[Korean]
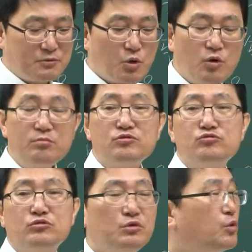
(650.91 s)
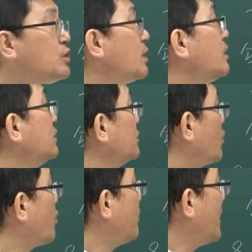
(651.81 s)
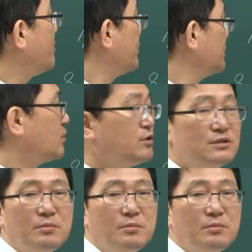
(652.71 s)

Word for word: 조금 그 우리 동파이프 이거는